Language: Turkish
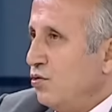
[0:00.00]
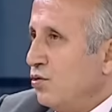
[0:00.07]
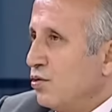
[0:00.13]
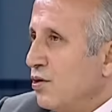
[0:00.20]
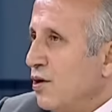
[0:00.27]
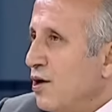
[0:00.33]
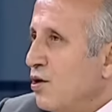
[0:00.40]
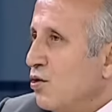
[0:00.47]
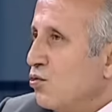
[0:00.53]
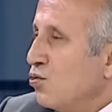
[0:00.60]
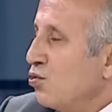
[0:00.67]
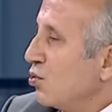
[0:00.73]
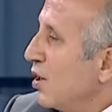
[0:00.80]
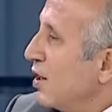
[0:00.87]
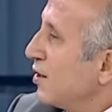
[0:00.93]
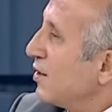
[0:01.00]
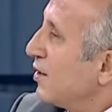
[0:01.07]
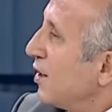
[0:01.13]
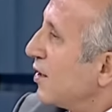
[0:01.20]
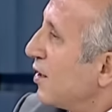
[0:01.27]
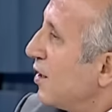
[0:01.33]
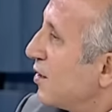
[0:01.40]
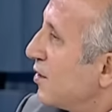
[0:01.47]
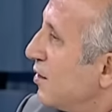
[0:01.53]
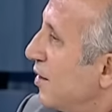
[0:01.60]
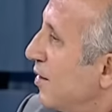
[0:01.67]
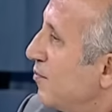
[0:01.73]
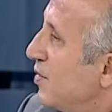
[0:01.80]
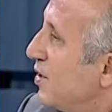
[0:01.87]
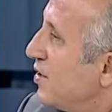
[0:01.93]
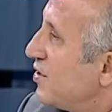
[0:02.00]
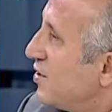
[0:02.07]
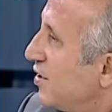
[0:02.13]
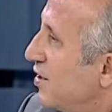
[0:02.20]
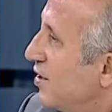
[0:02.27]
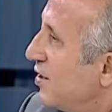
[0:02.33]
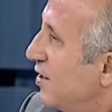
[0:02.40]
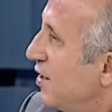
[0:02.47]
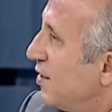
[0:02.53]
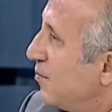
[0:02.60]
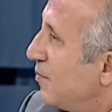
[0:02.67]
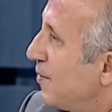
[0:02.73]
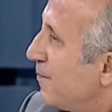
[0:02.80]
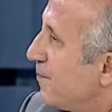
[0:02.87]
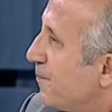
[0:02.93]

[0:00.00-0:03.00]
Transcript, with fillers: buyur. Kur'an'ın adlarından biri zikir değil mi?